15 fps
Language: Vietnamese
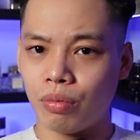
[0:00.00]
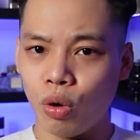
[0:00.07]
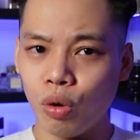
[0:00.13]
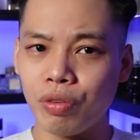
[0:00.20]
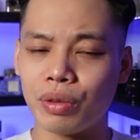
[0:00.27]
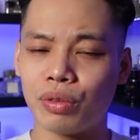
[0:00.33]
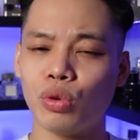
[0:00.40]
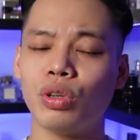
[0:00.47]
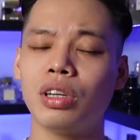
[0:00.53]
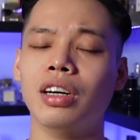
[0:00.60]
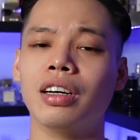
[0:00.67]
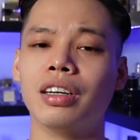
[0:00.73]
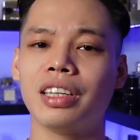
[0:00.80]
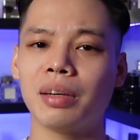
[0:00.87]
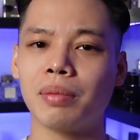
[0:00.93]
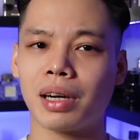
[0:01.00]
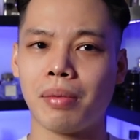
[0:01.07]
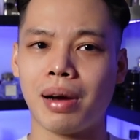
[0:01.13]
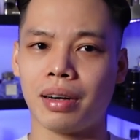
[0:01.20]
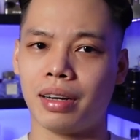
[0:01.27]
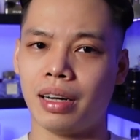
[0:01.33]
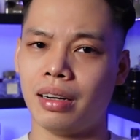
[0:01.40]
hút phải chút gừng nhưng mà các
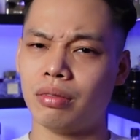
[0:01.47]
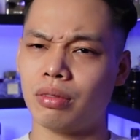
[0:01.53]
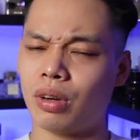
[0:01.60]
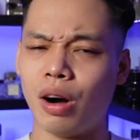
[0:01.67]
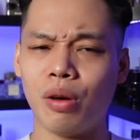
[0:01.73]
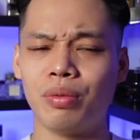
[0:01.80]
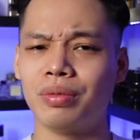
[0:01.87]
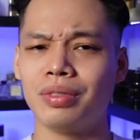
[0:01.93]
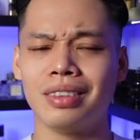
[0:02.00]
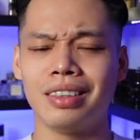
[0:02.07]
bạn thấy không